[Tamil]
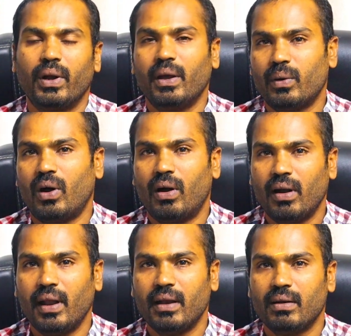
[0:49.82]
ஒரே ஒரு
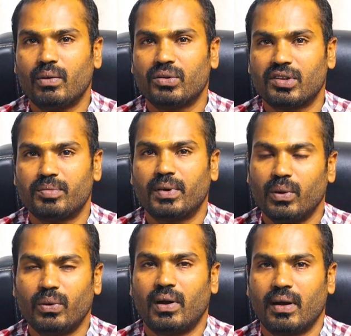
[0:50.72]
ஆன்லைன் கோர்சஸ்
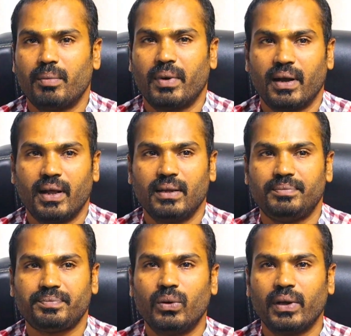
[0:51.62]
மட்டும் ஒன்று அட்டன் பண்ணேன்
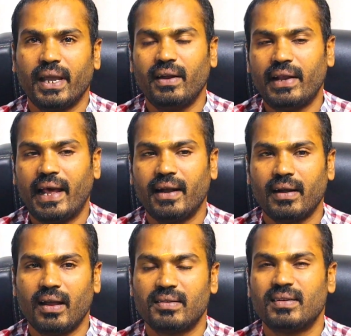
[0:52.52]
ஸோ எங்கேயாவது
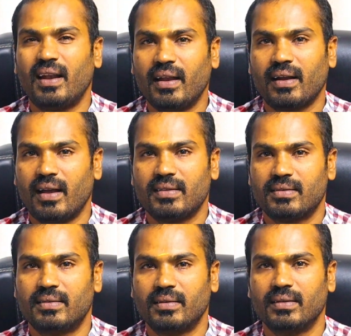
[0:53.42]
டேரக்ட் கிளாஸ் நல்ல
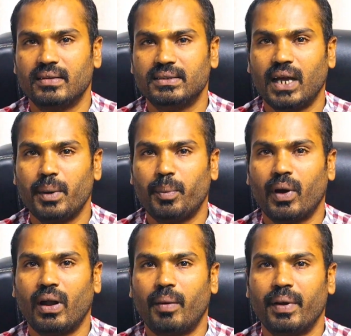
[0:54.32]
கிளாஸ் ஜாயின்
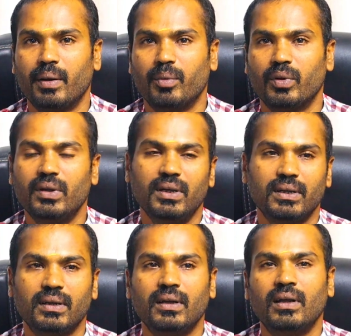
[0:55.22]
பண்ணலாம் அப்படின்னும்போது
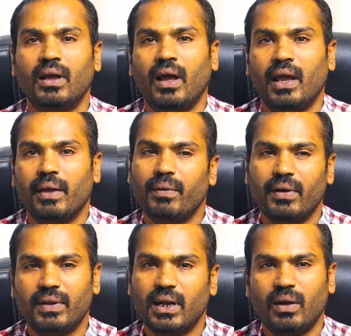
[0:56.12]

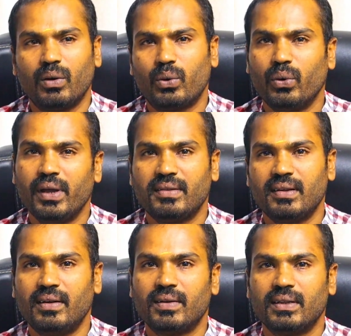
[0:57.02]
இவரை வந்து நான் ஒரு டூ
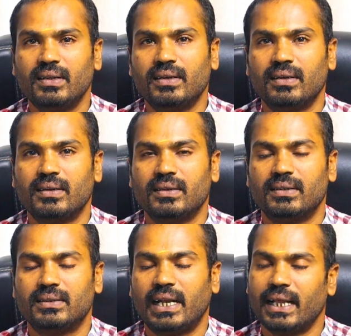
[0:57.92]
இயர்ஸாக வந்து
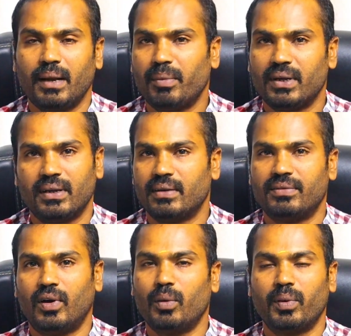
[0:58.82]
டெலகிராமில்
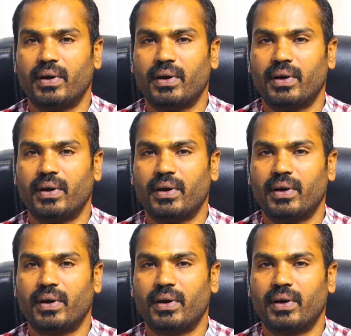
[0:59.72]
ஃபாலோ